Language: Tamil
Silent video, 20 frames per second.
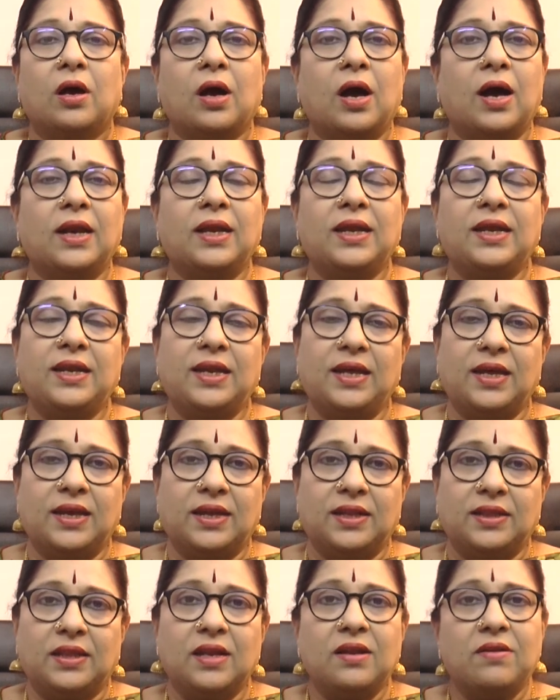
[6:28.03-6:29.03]
காலை
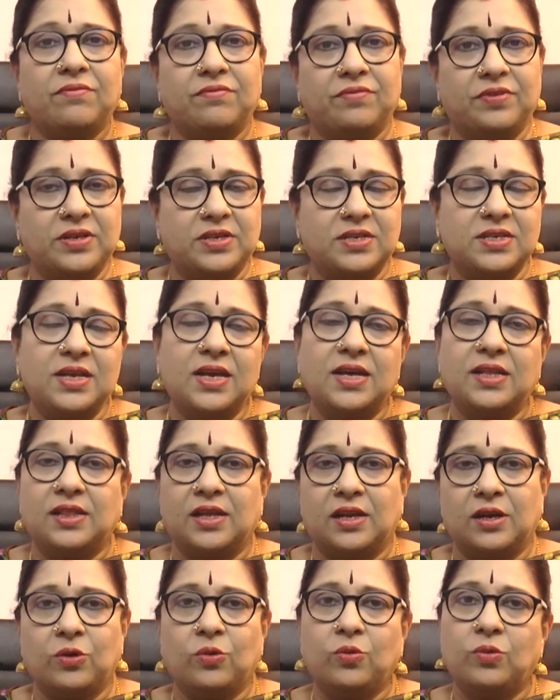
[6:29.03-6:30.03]
நேரத்தில் வெற்றியை
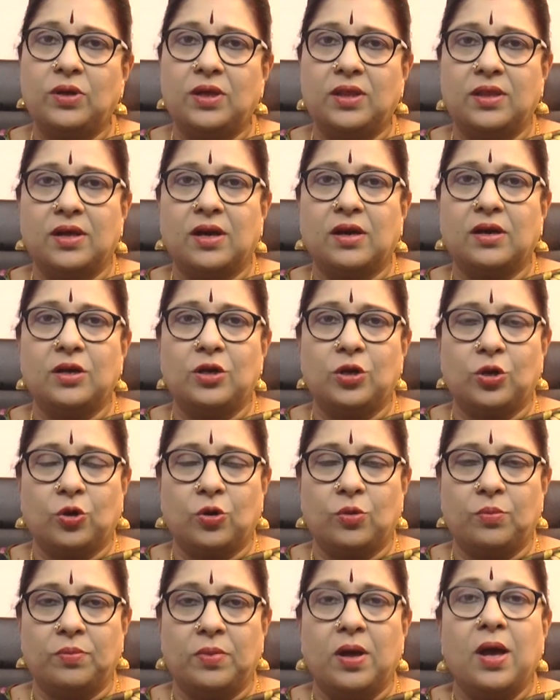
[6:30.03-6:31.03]
தரக்கூடியதாக
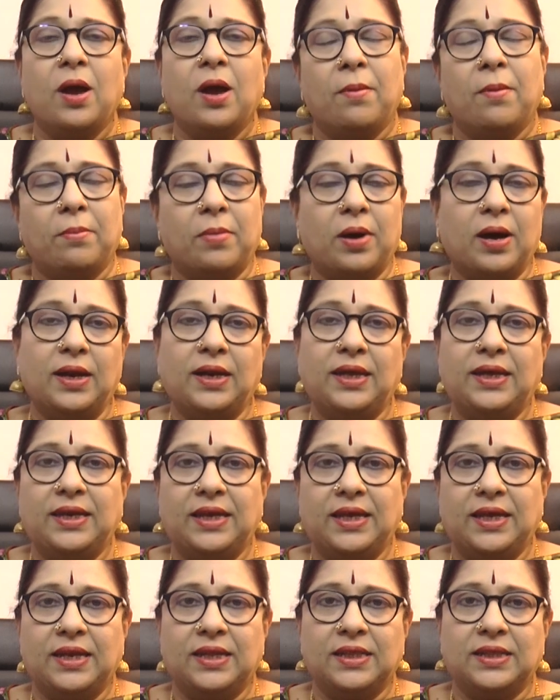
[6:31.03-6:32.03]
இருக்கும் மாலை
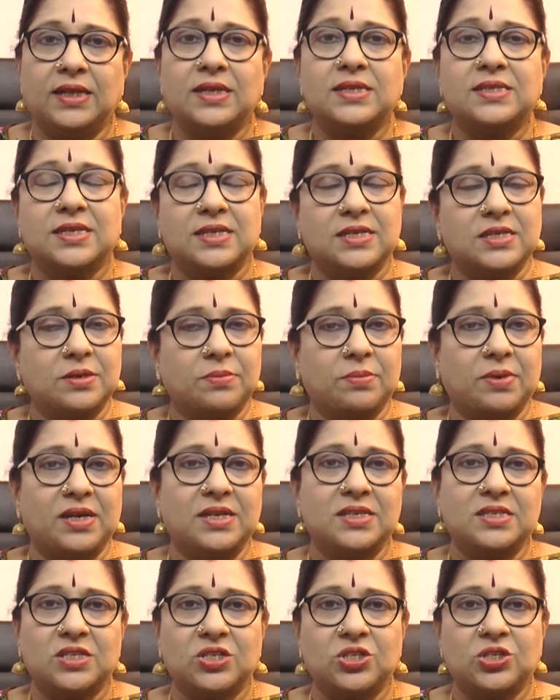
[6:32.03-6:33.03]
நேரத்தில் சற்று மன
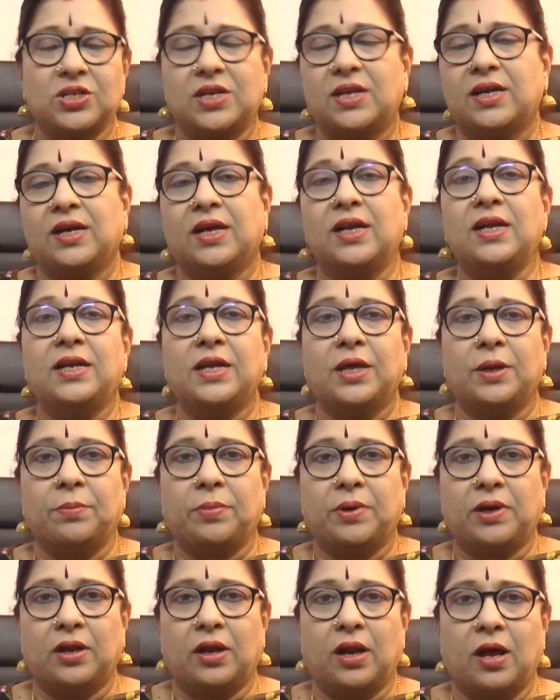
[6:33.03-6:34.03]
சஞ்சலங்கள்
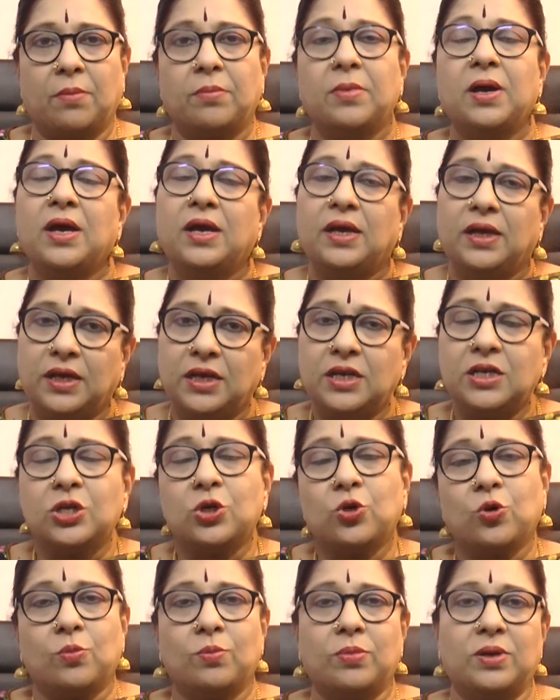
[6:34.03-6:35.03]
ஏற்படலாம்
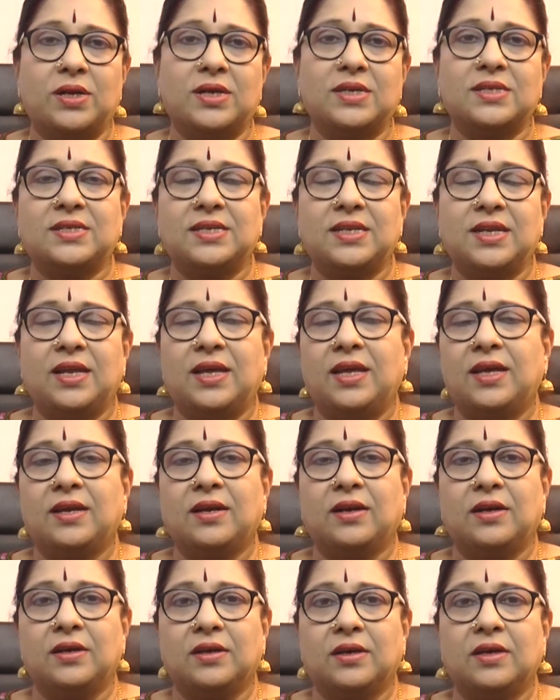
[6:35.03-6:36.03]
இன்று கும்பராசி
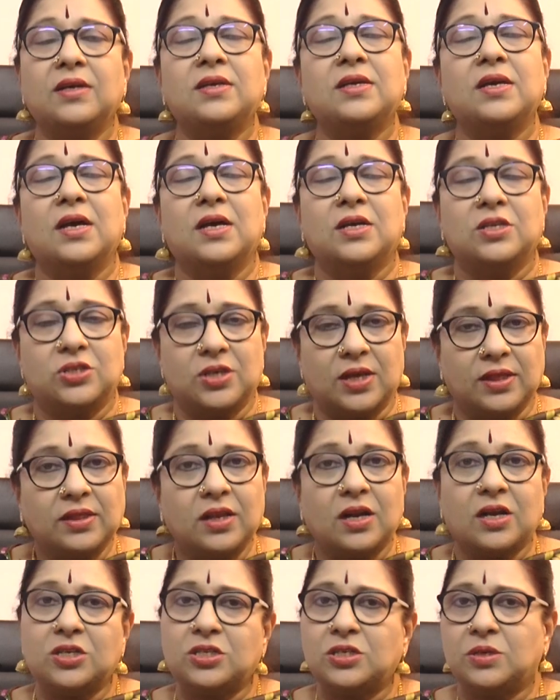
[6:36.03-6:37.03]
நேயர்களுக்கு
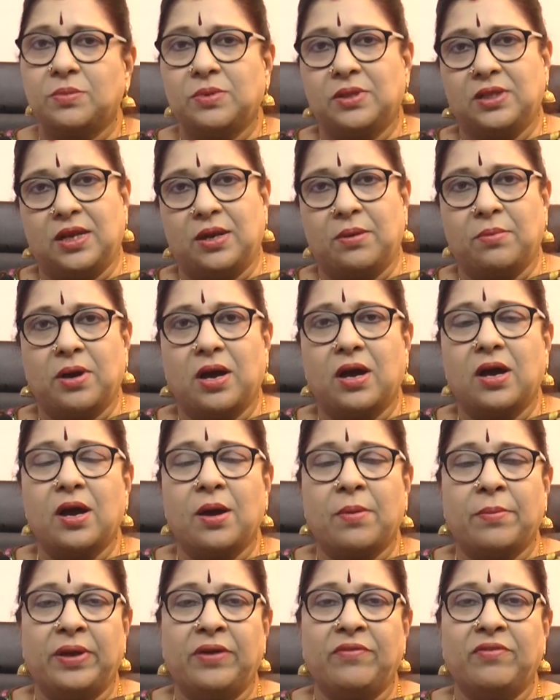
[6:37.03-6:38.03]
சந்திராஷ்டம தினமாக
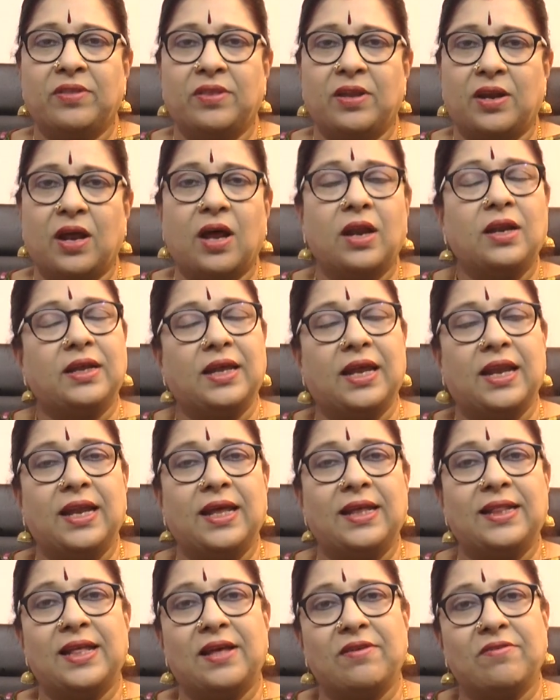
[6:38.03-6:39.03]
அமைவதனால்
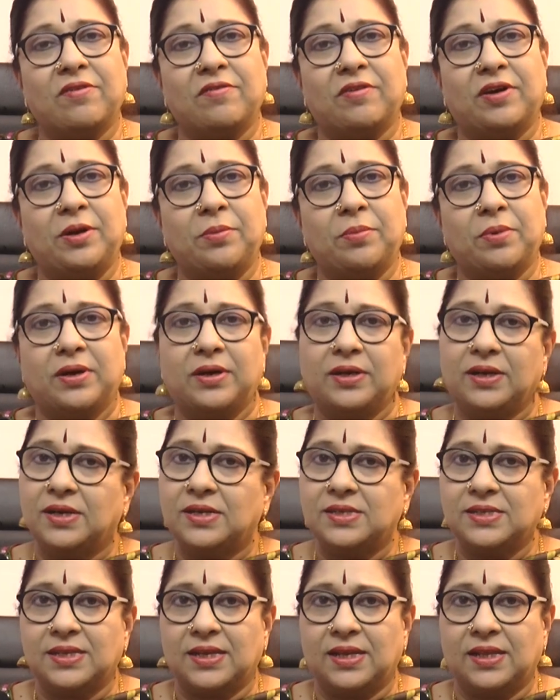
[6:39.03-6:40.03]
எல்லை தெய்வ
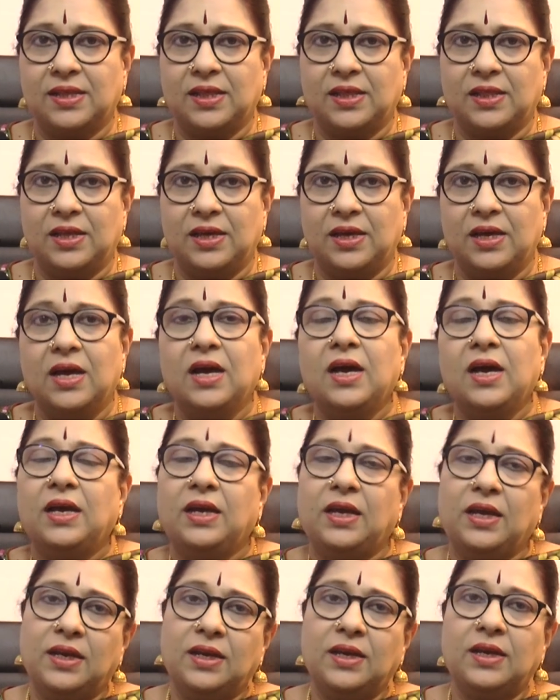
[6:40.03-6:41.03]
வழிபாடுகள் சிறந்தது
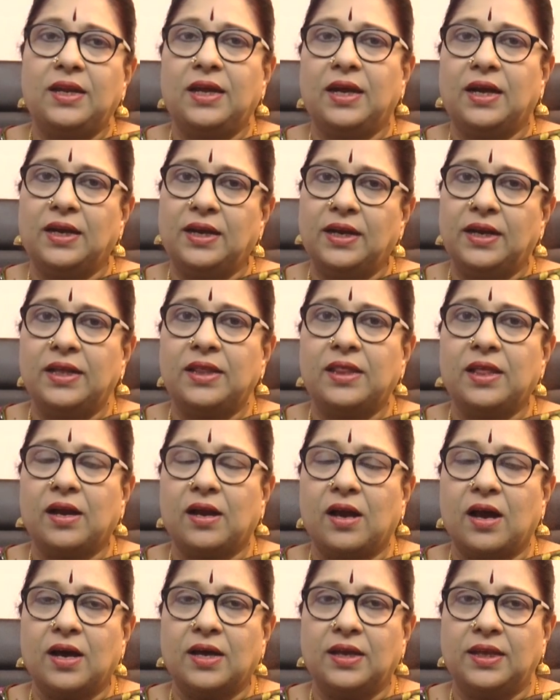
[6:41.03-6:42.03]
இன்று நீங்கள் எடுத்த
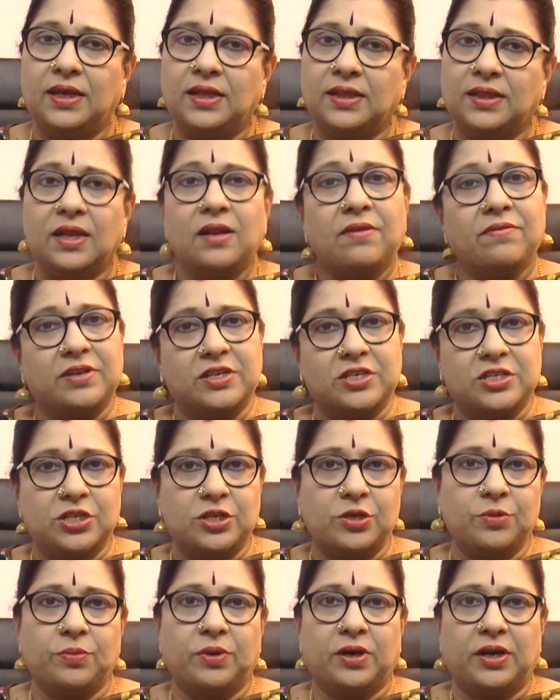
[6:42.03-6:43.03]
காரியத்தில்
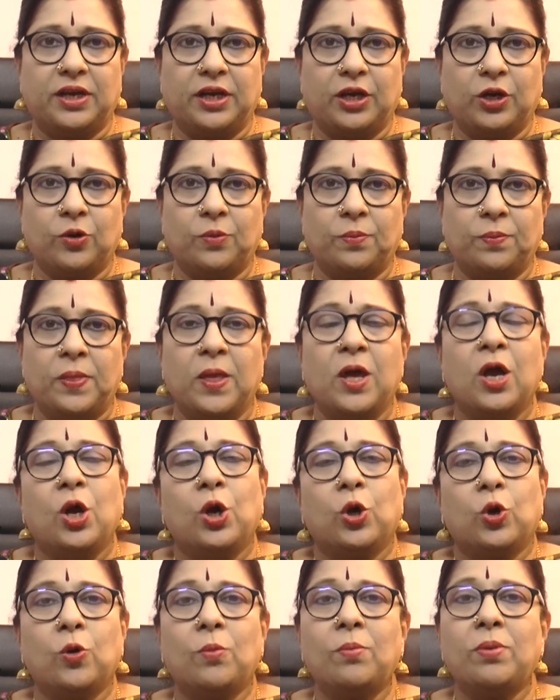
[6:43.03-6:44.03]
வெற்றியும் கிடைக்கும்
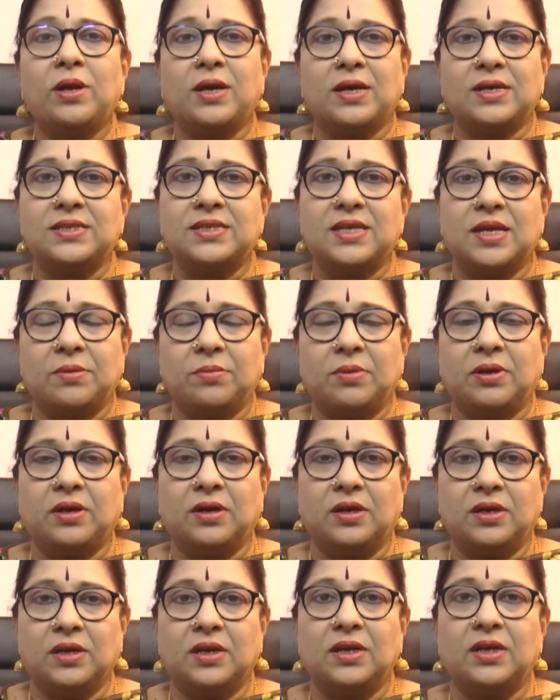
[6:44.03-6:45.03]
கும்பராசி
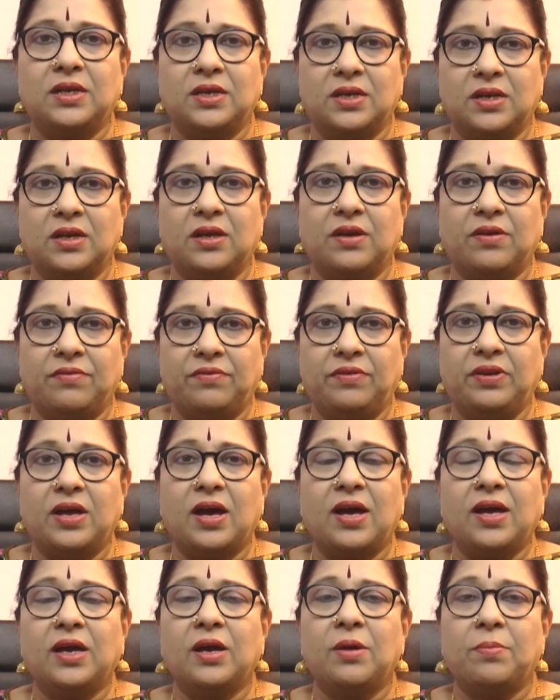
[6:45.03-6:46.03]
அன்பர்களுக்கு இன்று
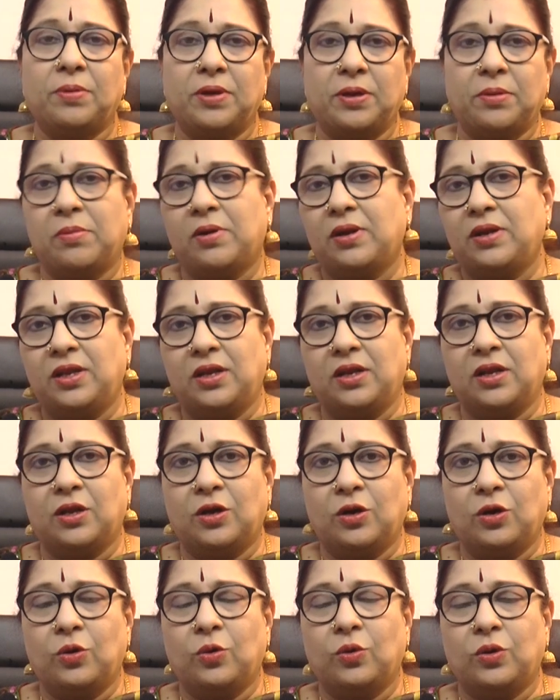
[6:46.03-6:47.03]
விநாயக பெருமானின்
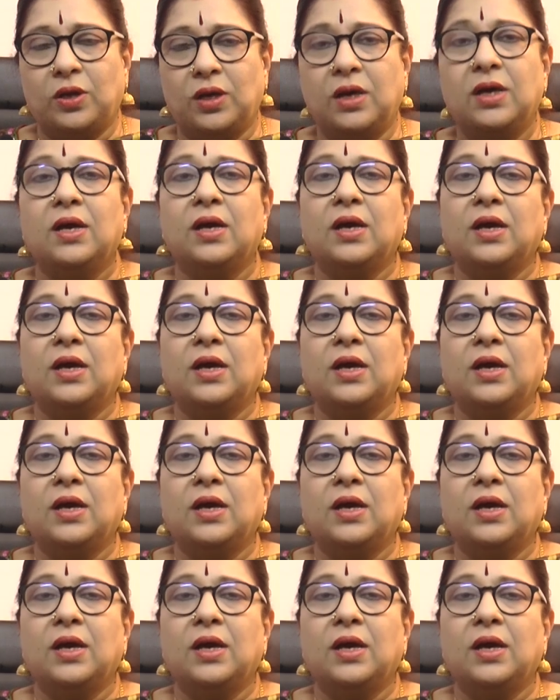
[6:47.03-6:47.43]
அருளோடு